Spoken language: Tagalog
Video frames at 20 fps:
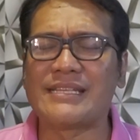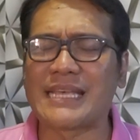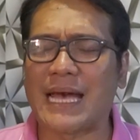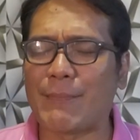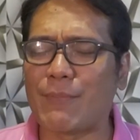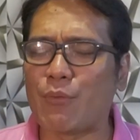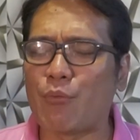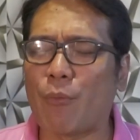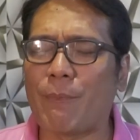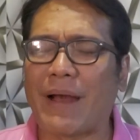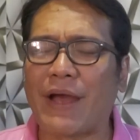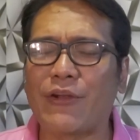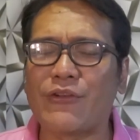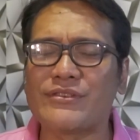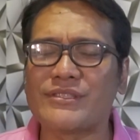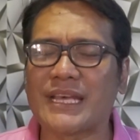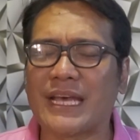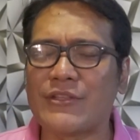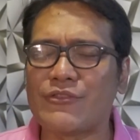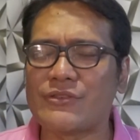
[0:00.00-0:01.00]
Ang sabi mo,
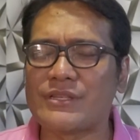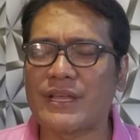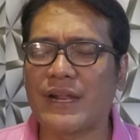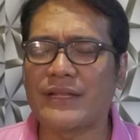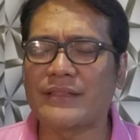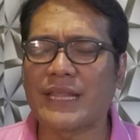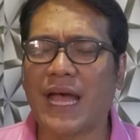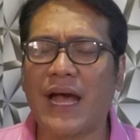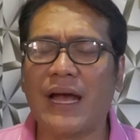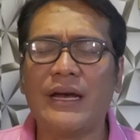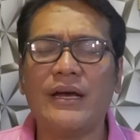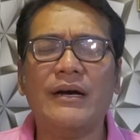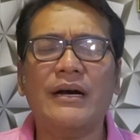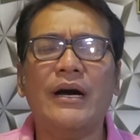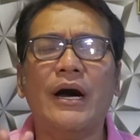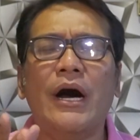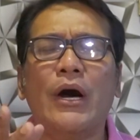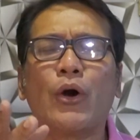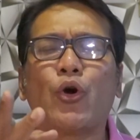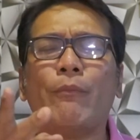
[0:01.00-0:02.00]
Panginoon, sa inyong salita,
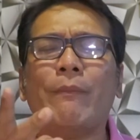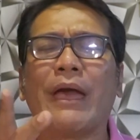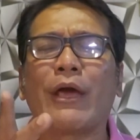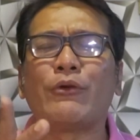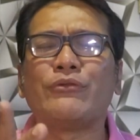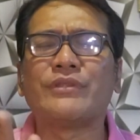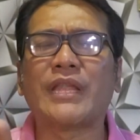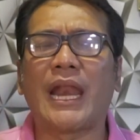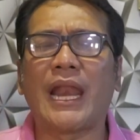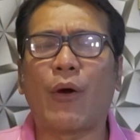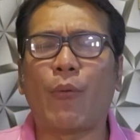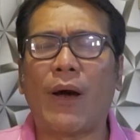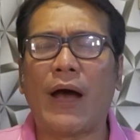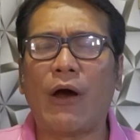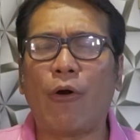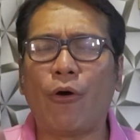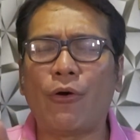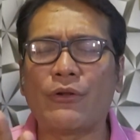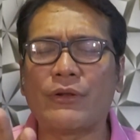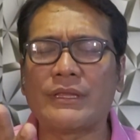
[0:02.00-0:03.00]
kung merong
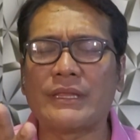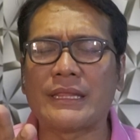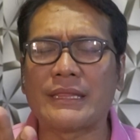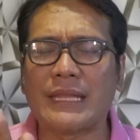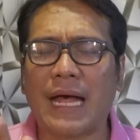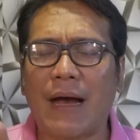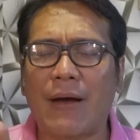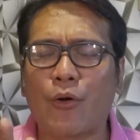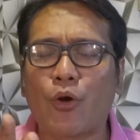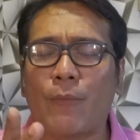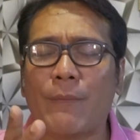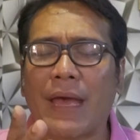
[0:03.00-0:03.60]
dalawa, o, uh,